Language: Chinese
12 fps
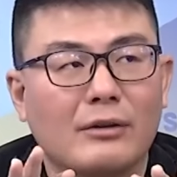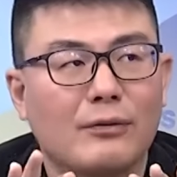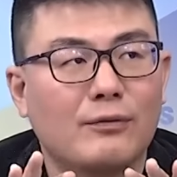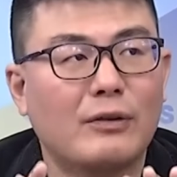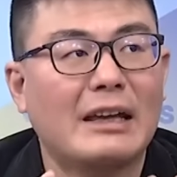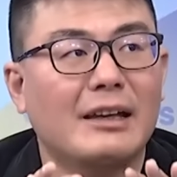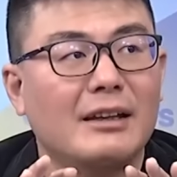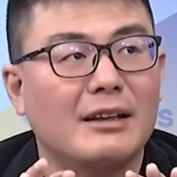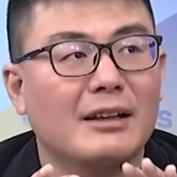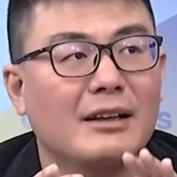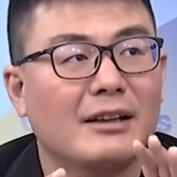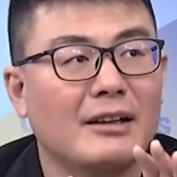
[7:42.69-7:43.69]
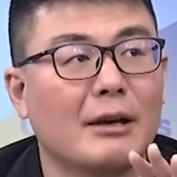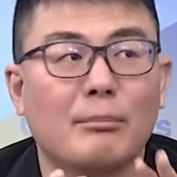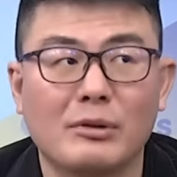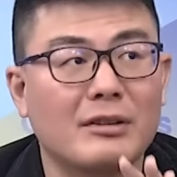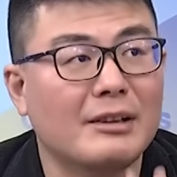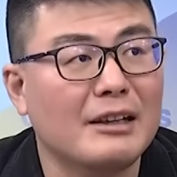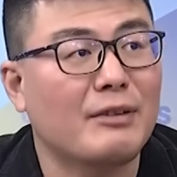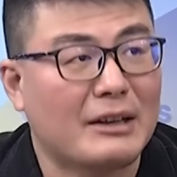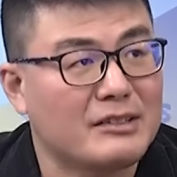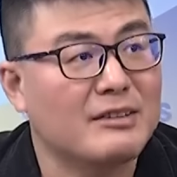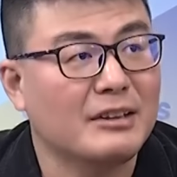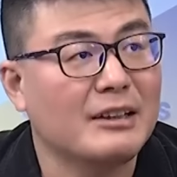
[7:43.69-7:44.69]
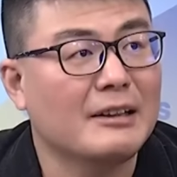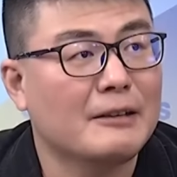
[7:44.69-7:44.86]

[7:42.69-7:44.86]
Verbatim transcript: 非，也不是地方势力，